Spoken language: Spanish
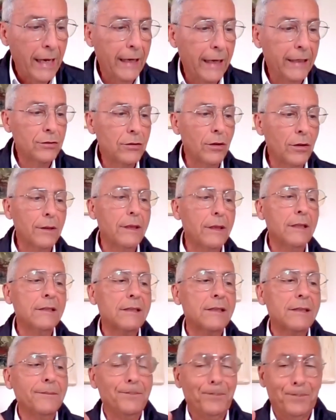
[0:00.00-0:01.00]

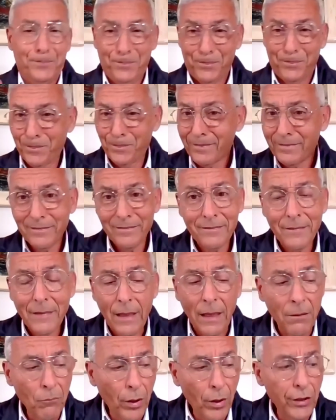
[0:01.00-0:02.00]
Entonces,
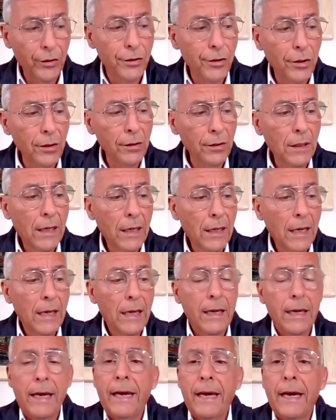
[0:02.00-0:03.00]
bueno, yo,
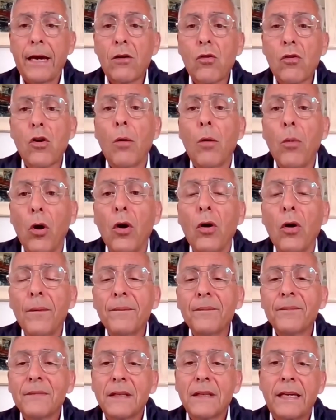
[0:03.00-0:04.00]
eh, como
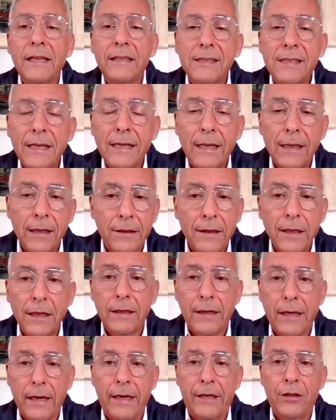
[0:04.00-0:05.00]
quisiera
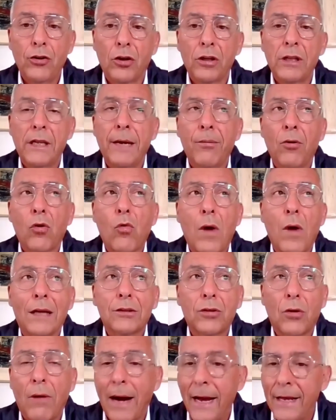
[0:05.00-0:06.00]
decir que yo llevo
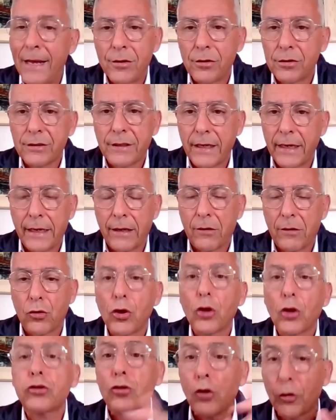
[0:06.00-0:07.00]
cuatro años que
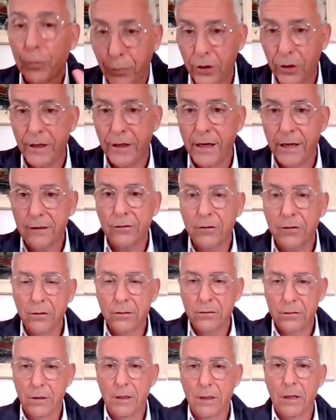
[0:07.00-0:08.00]
conozco el
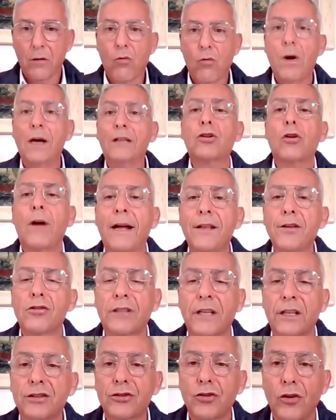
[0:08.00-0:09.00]
proyecto, cuatro
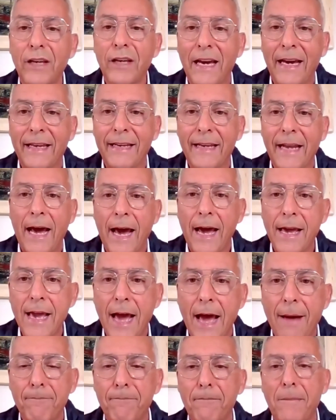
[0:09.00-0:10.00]
años que estoy en
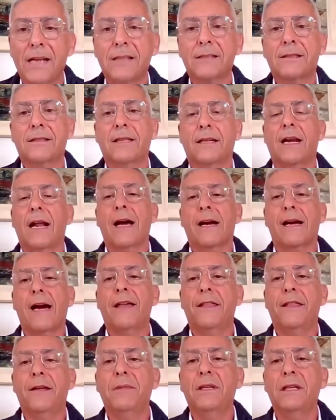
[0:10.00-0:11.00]
IAM Master
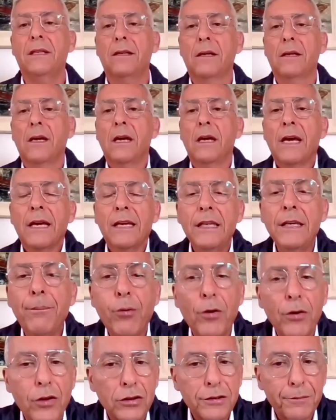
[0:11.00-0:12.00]
Academy y
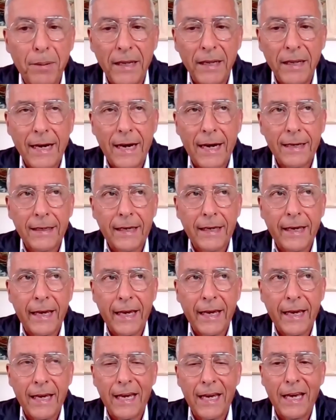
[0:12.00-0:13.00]
puedo explicar
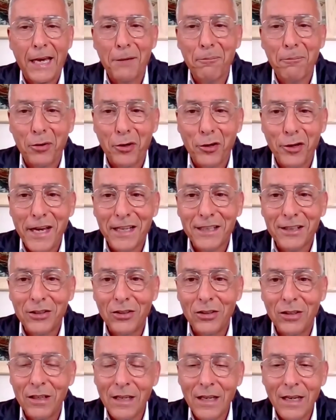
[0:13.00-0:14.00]
que el
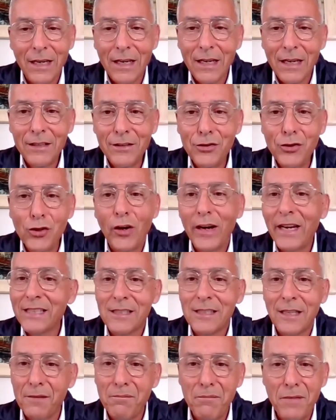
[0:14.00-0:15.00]
proyecto no
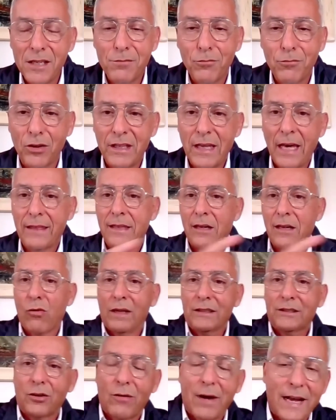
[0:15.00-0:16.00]
es el mismo de hace
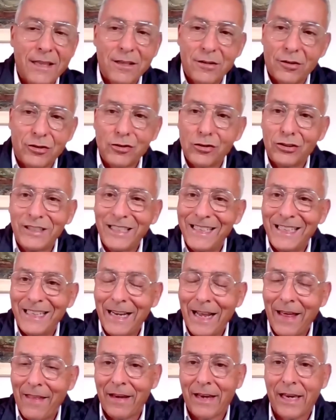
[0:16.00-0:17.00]
cuatro años, no tiene
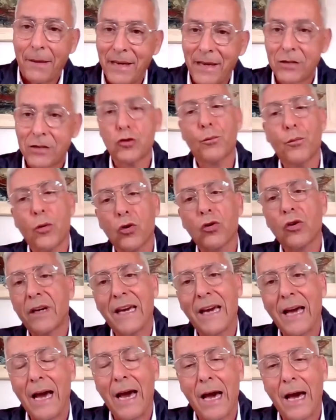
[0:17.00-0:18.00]
nada que ver, supongo
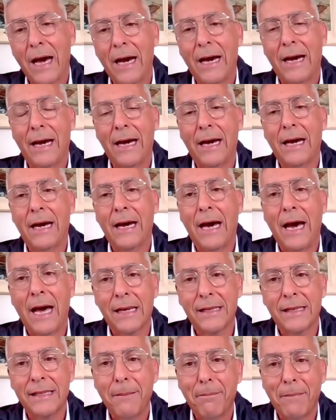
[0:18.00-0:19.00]
que
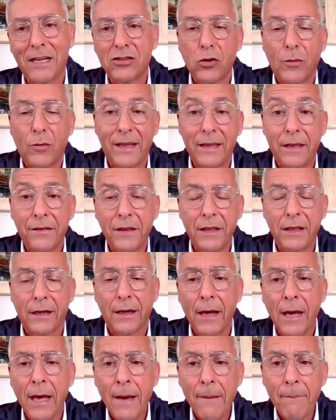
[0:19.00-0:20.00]
alguien más lo va a decir,
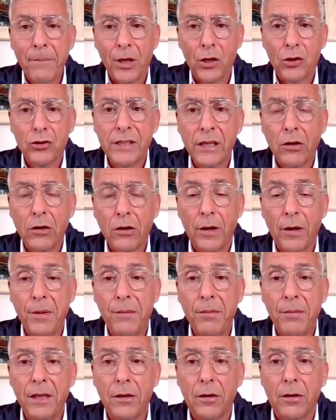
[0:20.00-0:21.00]
pero sí que lo he
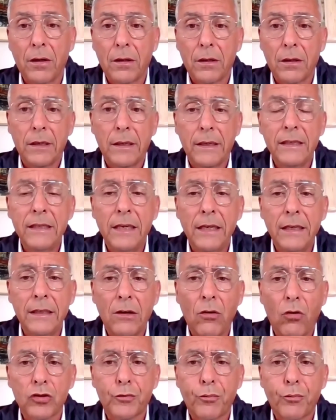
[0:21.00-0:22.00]
vivido
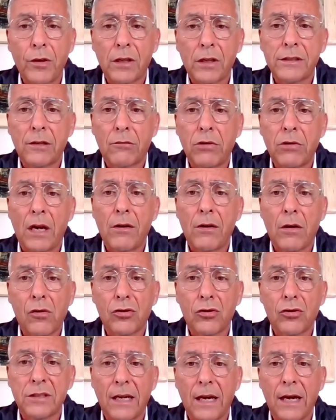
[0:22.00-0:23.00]
y os puedo asegurar una
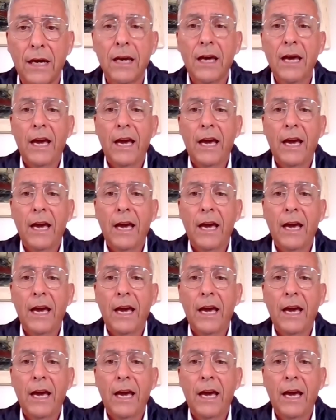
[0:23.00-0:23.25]
cosa,